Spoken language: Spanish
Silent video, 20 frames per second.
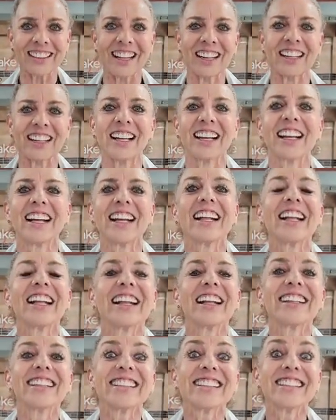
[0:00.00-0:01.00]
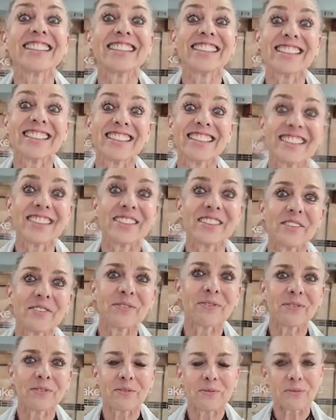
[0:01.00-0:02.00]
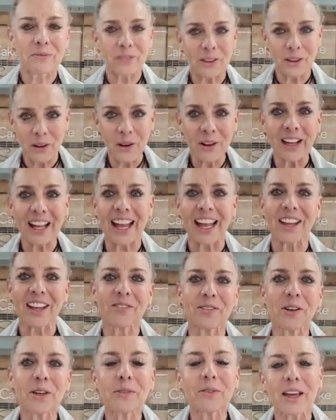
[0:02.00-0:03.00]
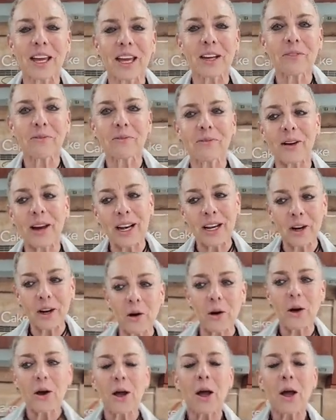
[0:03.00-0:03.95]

Y nos dice Yossi que se escucha bastante bien. Ok, muy bien. Bueno,